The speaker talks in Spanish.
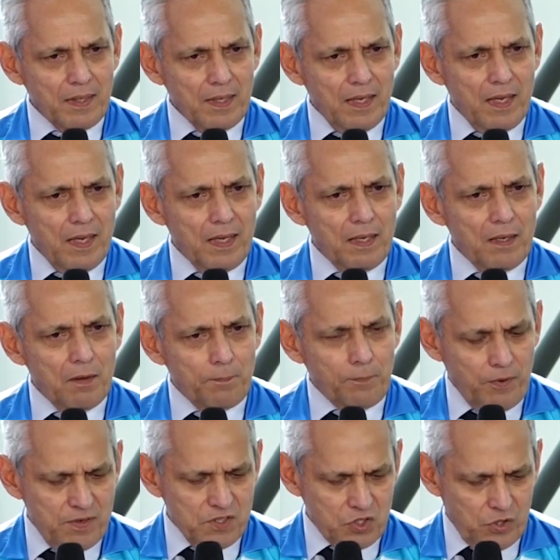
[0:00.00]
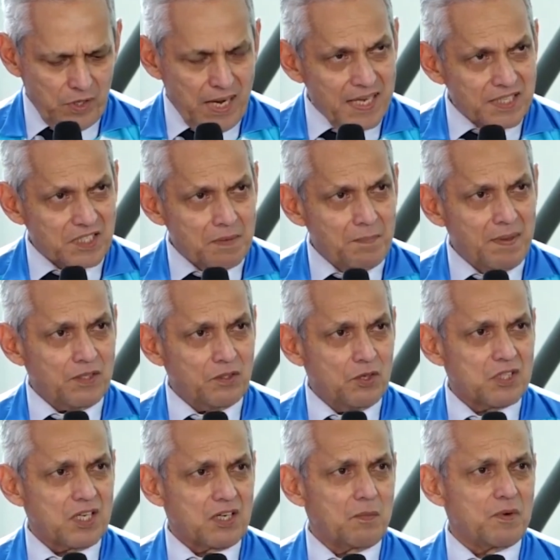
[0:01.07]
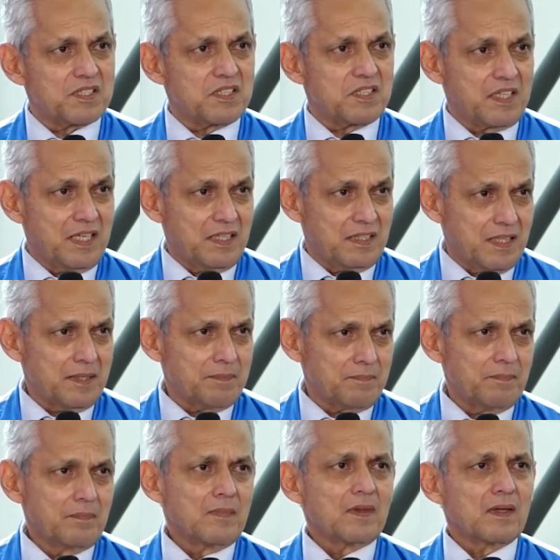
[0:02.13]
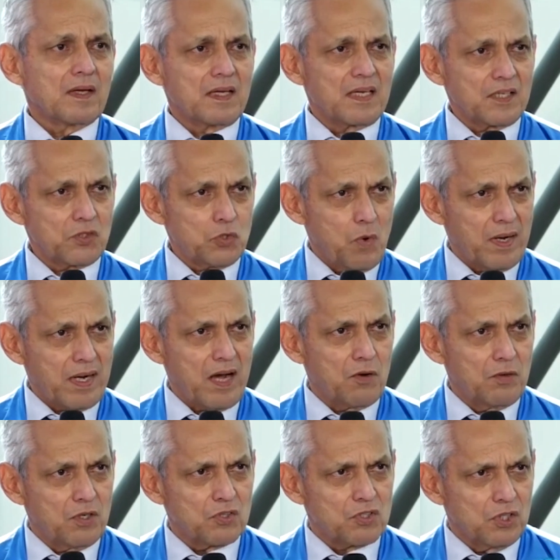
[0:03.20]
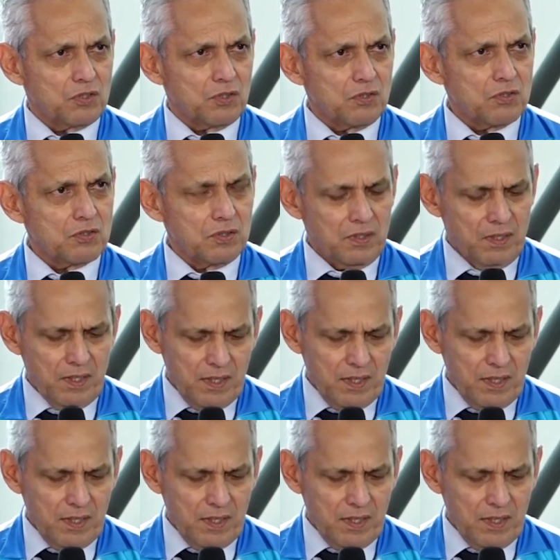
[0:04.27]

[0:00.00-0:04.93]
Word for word: el profesor Alexis Mendoza como asistente, que ya estuvo acá con nosotros.